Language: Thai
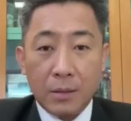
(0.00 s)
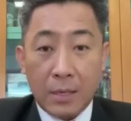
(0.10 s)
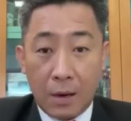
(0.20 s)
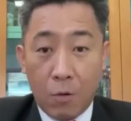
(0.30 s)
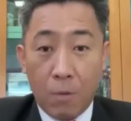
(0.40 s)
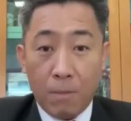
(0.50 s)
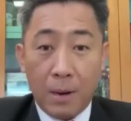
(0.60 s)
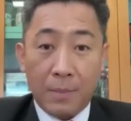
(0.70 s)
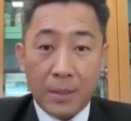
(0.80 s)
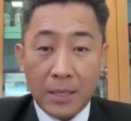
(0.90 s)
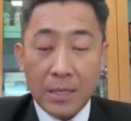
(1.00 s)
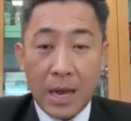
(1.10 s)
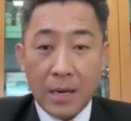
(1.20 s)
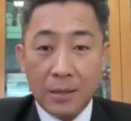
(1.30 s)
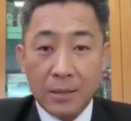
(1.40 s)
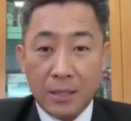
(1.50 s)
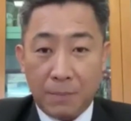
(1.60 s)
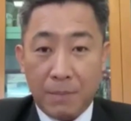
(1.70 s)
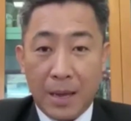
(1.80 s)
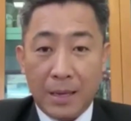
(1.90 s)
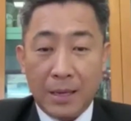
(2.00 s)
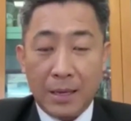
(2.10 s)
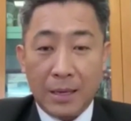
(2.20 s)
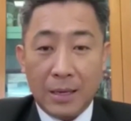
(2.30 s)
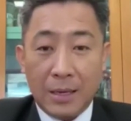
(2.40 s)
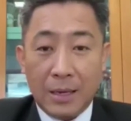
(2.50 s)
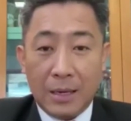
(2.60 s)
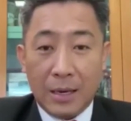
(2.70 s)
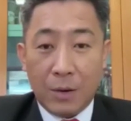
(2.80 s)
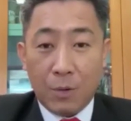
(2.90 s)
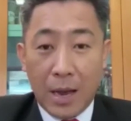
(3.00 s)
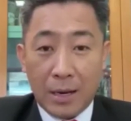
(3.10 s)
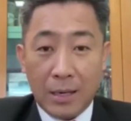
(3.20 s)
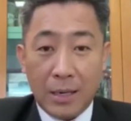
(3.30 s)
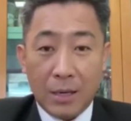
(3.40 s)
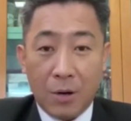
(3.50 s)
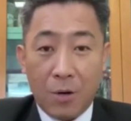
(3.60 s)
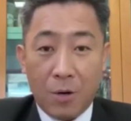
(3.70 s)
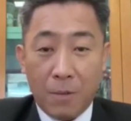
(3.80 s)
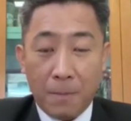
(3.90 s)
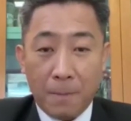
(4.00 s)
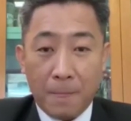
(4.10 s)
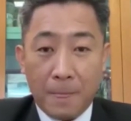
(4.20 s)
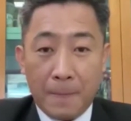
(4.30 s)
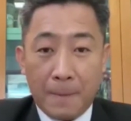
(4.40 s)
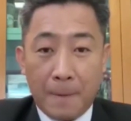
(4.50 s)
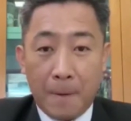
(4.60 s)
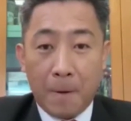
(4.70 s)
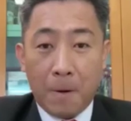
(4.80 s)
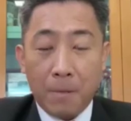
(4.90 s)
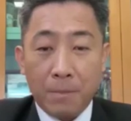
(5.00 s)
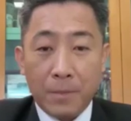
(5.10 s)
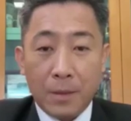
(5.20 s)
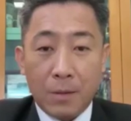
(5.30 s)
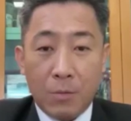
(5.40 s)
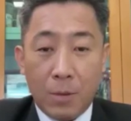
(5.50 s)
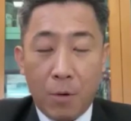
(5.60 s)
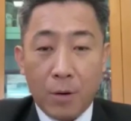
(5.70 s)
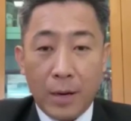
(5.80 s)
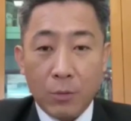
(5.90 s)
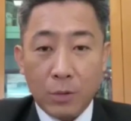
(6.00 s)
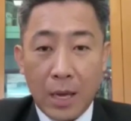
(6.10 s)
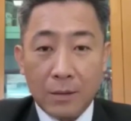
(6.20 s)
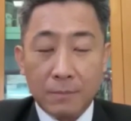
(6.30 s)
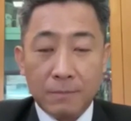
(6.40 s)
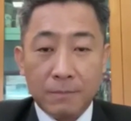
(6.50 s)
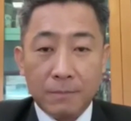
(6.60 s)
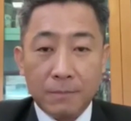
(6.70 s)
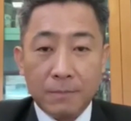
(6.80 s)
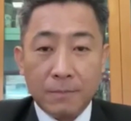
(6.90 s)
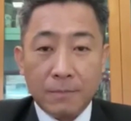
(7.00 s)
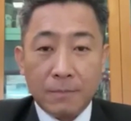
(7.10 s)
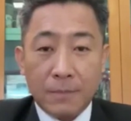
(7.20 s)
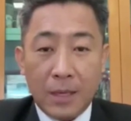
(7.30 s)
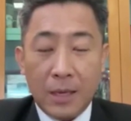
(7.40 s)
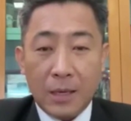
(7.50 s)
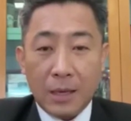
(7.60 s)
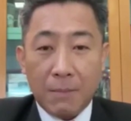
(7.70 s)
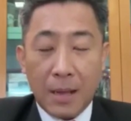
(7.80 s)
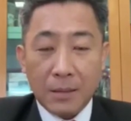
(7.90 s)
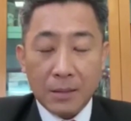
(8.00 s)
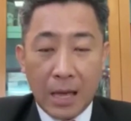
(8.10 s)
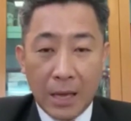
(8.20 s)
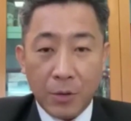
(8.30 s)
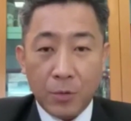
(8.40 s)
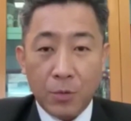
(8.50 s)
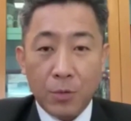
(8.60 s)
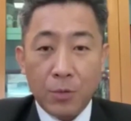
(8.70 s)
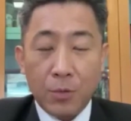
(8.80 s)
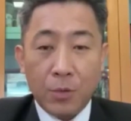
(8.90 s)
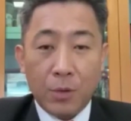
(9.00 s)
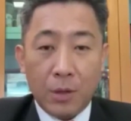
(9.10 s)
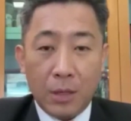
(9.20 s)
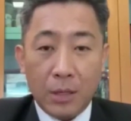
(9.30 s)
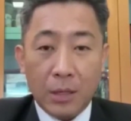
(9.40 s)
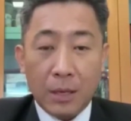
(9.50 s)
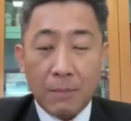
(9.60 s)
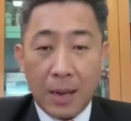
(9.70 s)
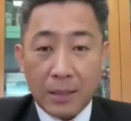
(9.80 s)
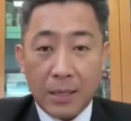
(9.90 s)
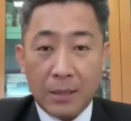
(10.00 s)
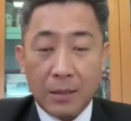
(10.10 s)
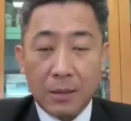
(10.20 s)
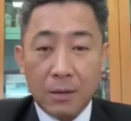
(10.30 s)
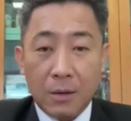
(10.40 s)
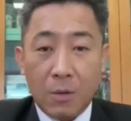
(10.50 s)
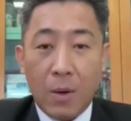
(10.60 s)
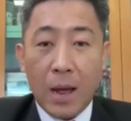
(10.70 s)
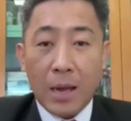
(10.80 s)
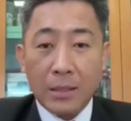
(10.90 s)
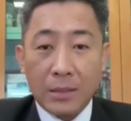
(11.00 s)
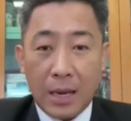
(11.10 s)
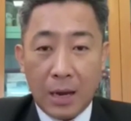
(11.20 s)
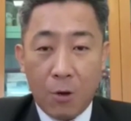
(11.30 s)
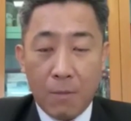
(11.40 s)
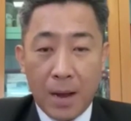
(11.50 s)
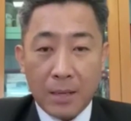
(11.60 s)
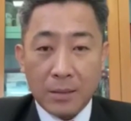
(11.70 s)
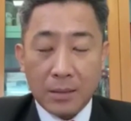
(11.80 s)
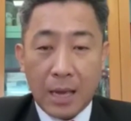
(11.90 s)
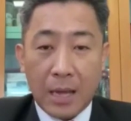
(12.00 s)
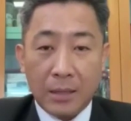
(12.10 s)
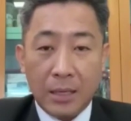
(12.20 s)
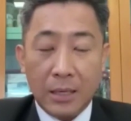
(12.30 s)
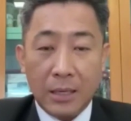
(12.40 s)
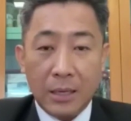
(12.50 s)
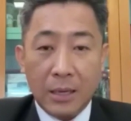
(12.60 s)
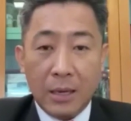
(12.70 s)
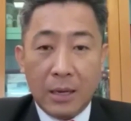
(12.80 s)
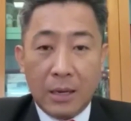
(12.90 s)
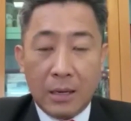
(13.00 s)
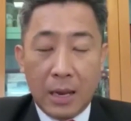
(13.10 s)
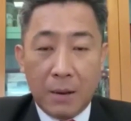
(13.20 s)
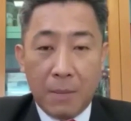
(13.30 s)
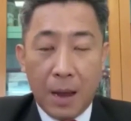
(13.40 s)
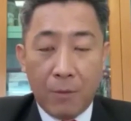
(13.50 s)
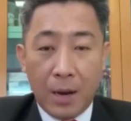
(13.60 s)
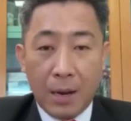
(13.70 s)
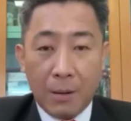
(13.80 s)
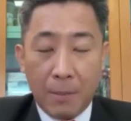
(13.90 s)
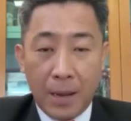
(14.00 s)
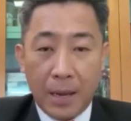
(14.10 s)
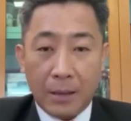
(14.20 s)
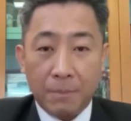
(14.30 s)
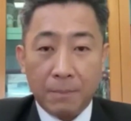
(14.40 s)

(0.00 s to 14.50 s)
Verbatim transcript: สังคมและประเทศชาติสืบไป ในโอกาสนี้ก็ขออวยพร ให้ทุกท่าน ที่กำลังศึกษาอยู่ หรือกำลังคิดว่าจะเข้ามาศึกษาที่ในมหาวิทยาลัยรามคำแหง